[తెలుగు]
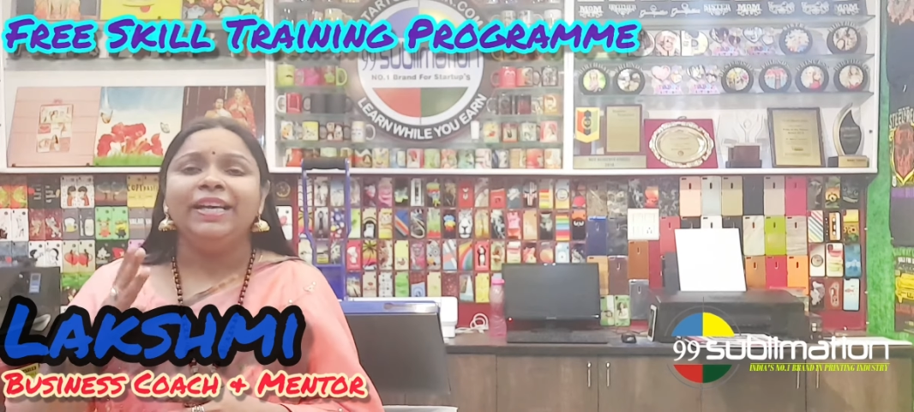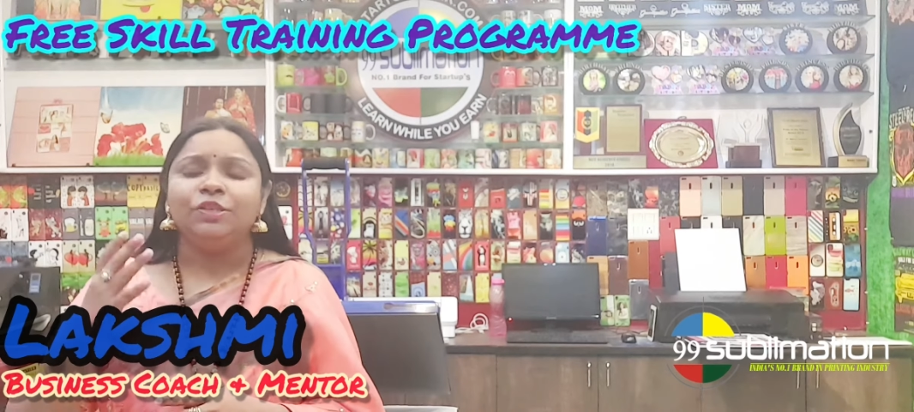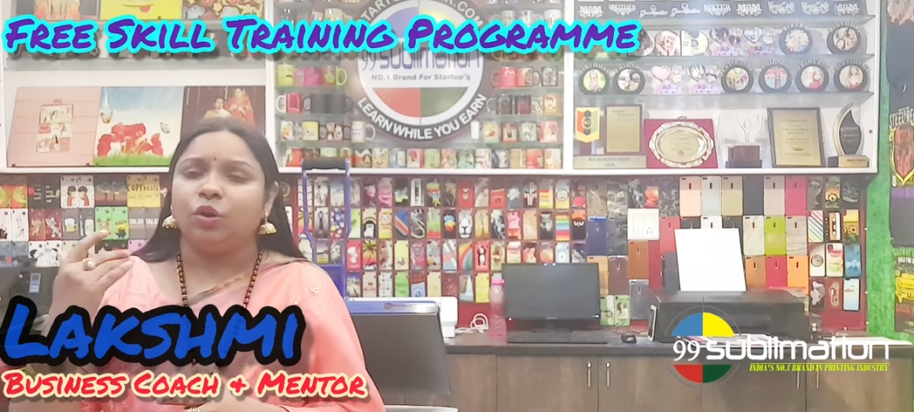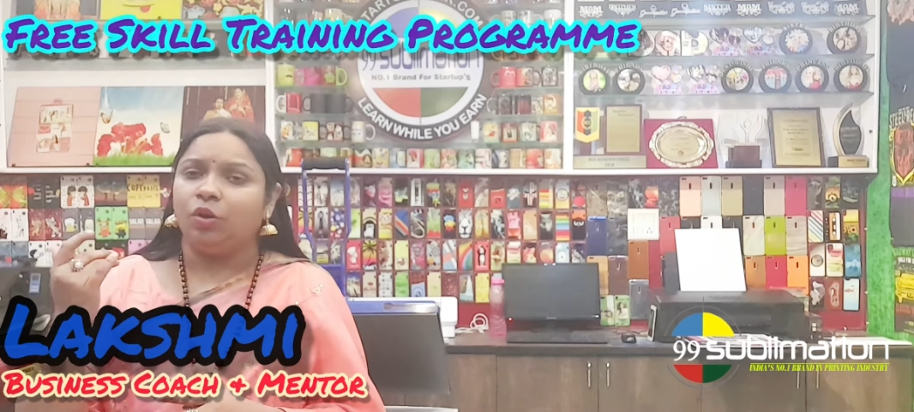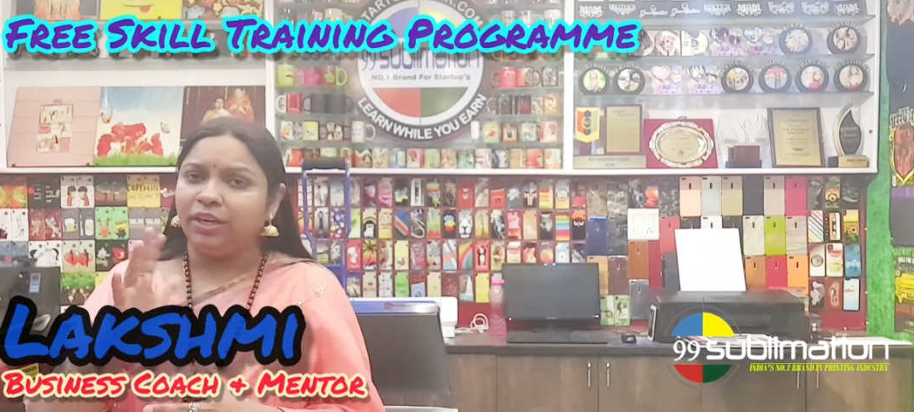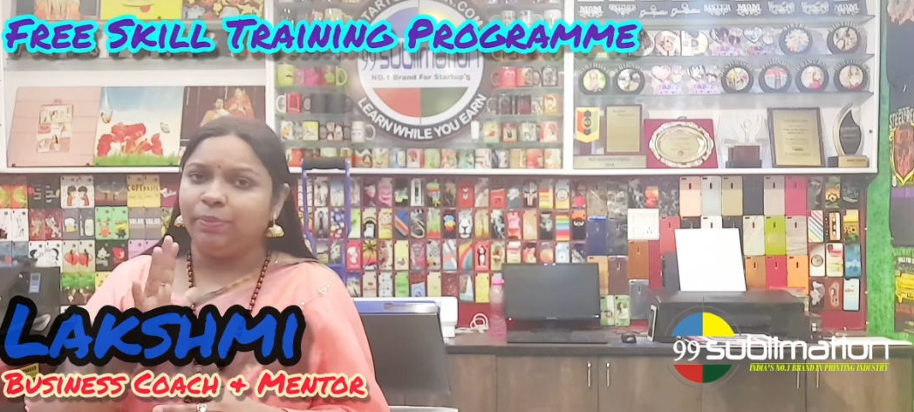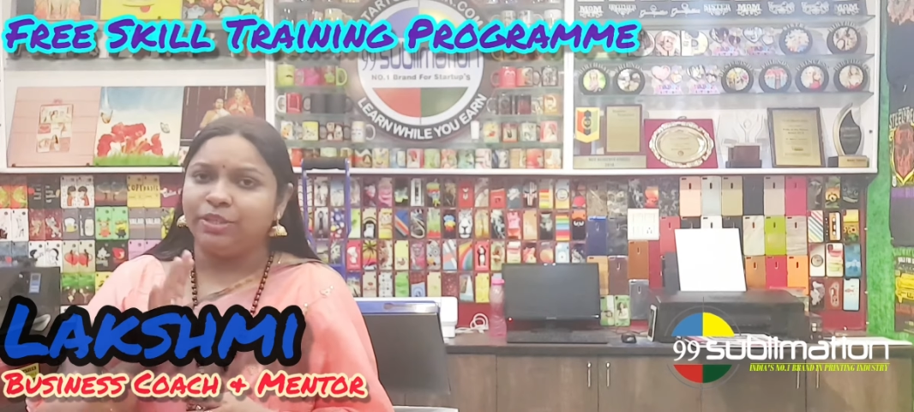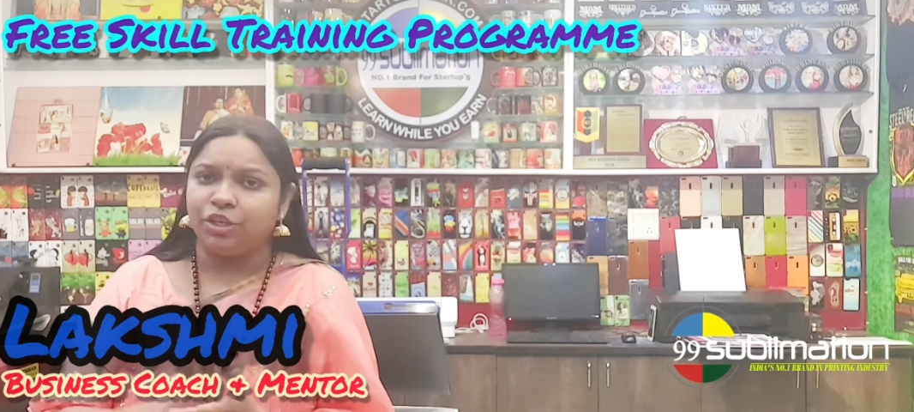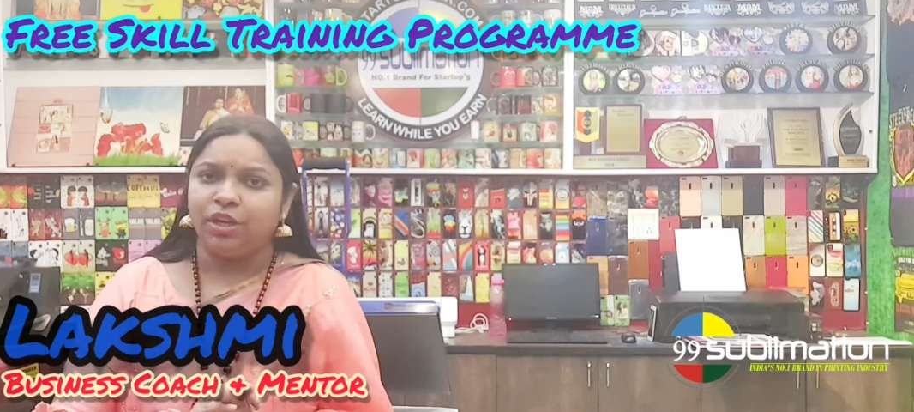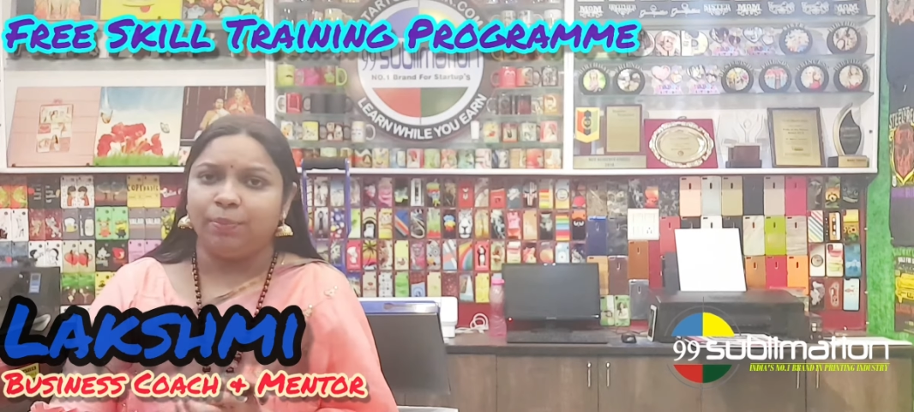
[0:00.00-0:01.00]
సో ఒకటి ఈ
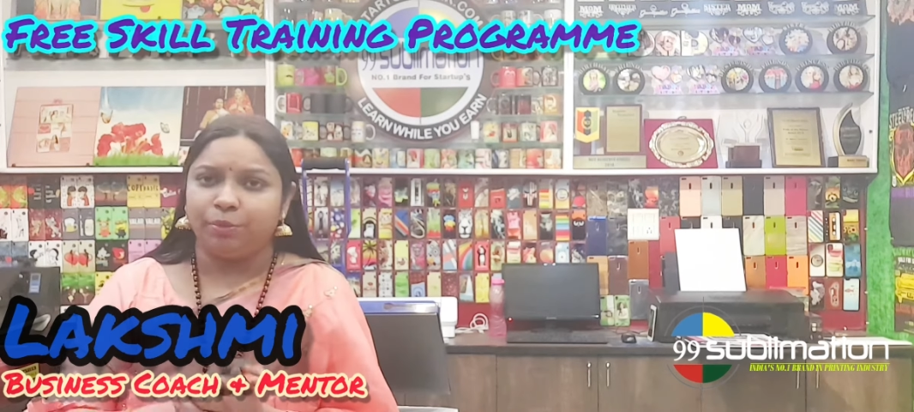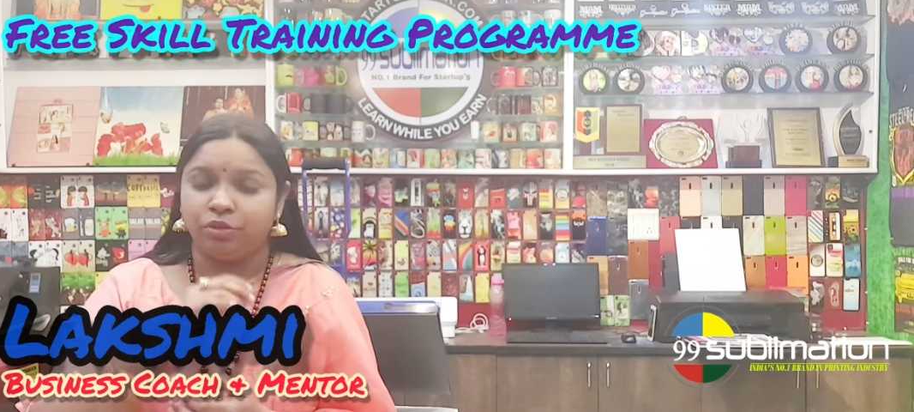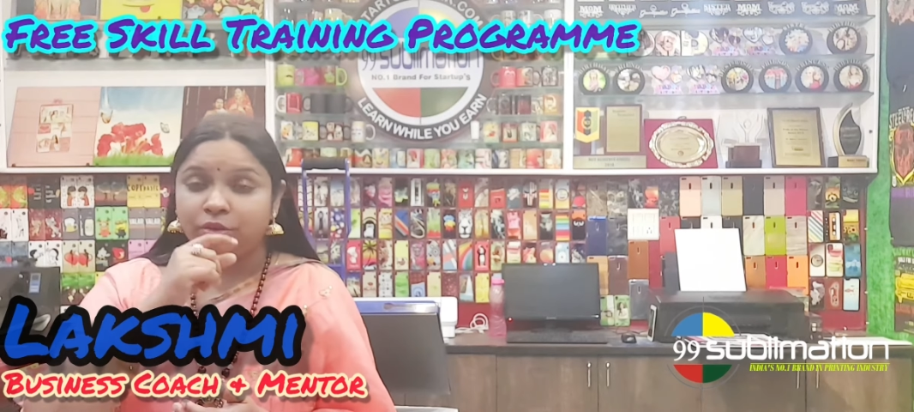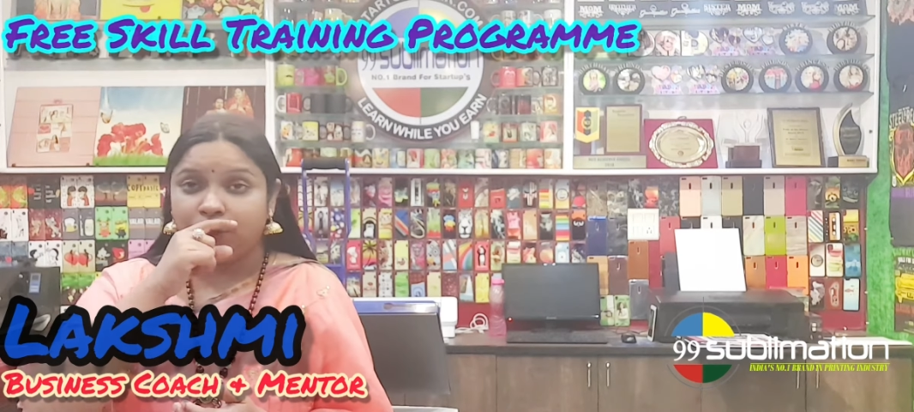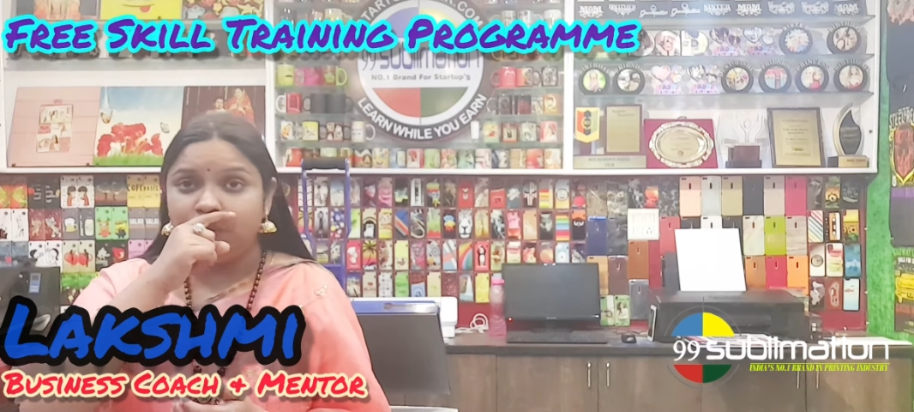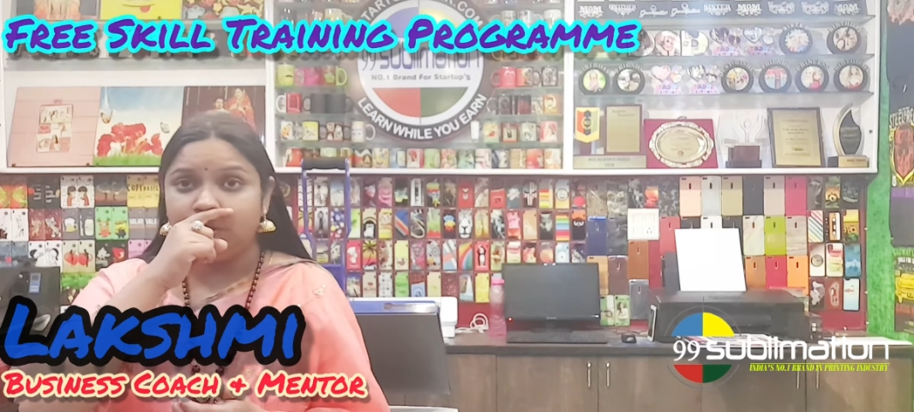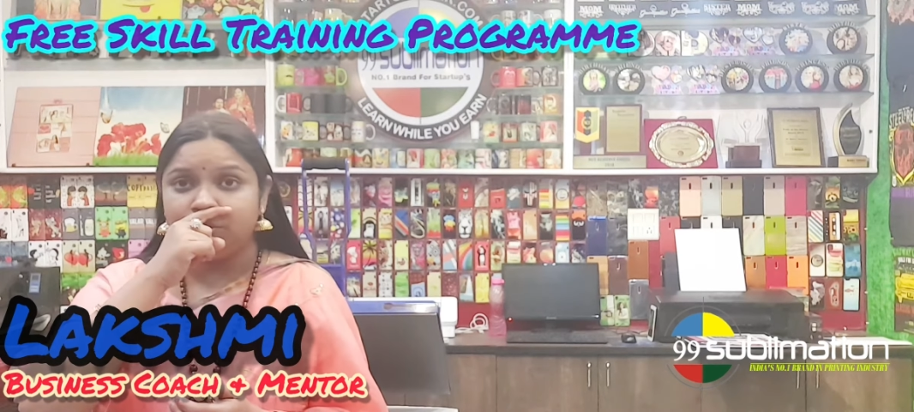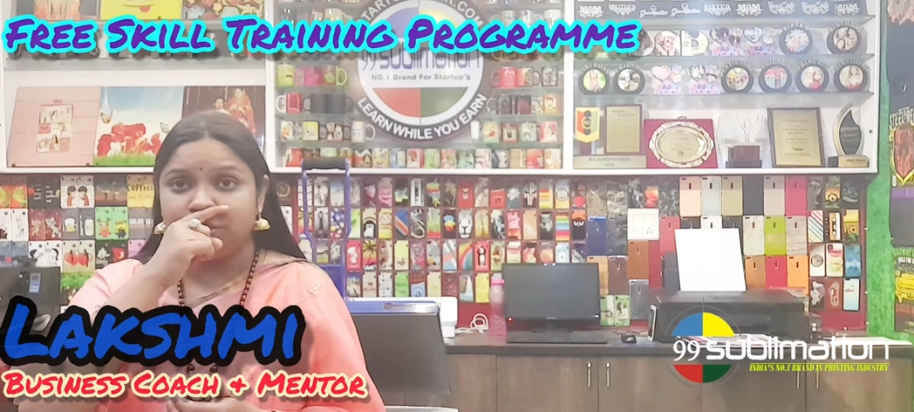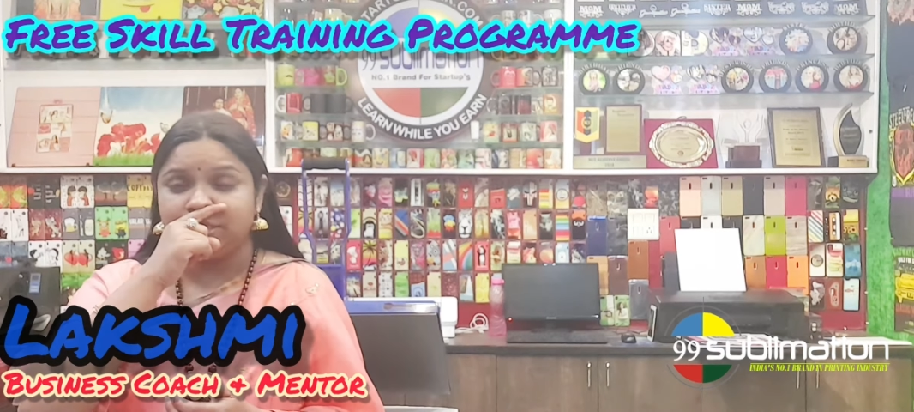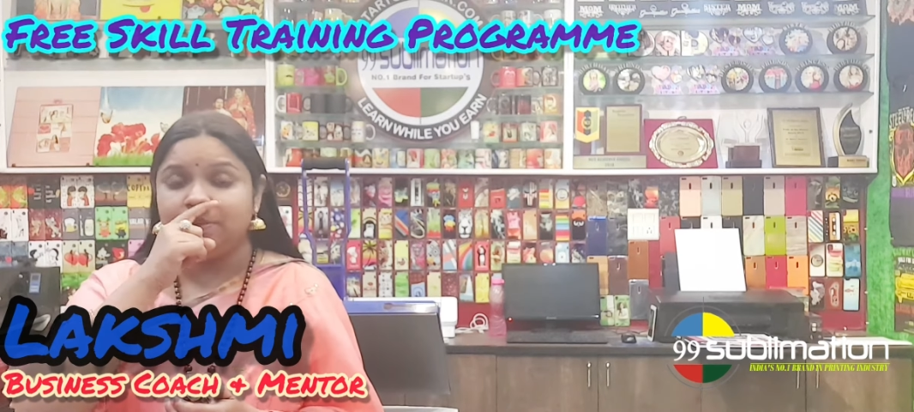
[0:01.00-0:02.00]
మెషిన్లో అయిపోతుంది రెండోది
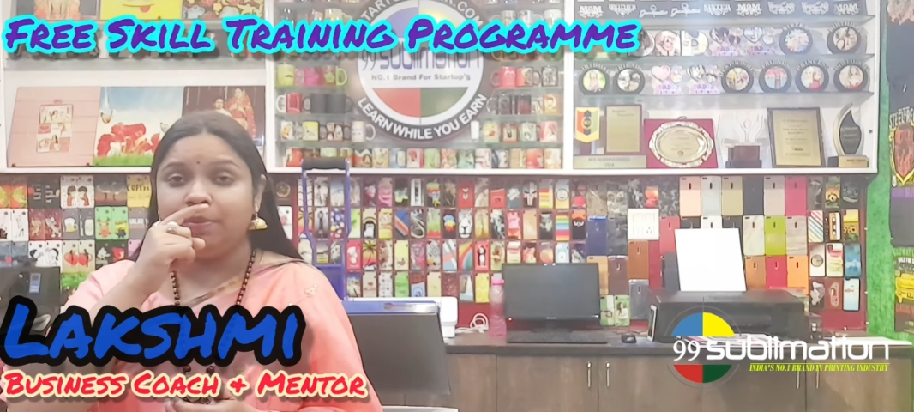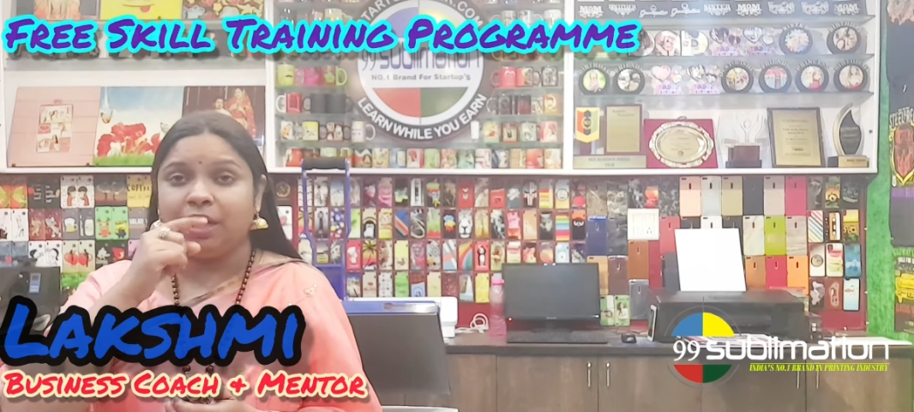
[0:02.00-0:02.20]
వచ్చేసి